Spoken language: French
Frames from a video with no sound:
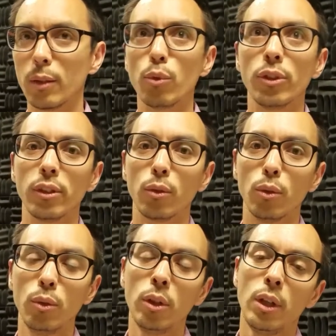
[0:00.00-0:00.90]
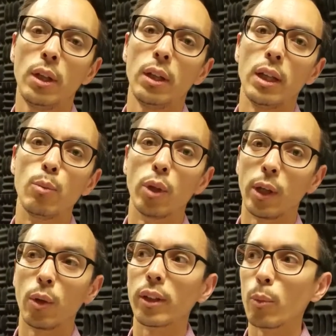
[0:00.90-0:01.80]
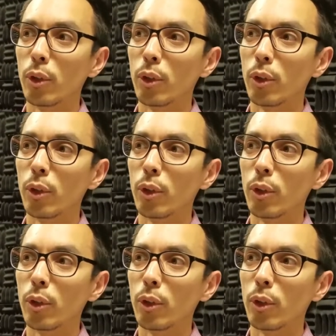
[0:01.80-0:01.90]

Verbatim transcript: les plus exclus, et pour lesquels on a très peu